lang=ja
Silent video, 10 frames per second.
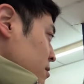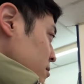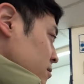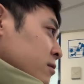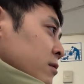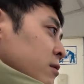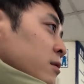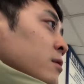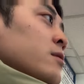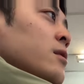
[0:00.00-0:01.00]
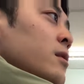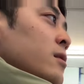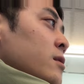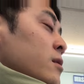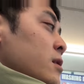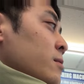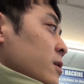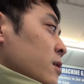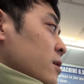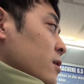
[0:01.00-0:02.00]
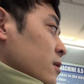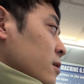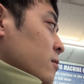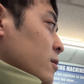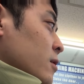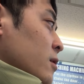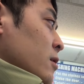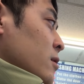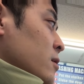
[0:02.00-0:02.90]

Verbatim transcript: そうスタバ行ったら結構なんか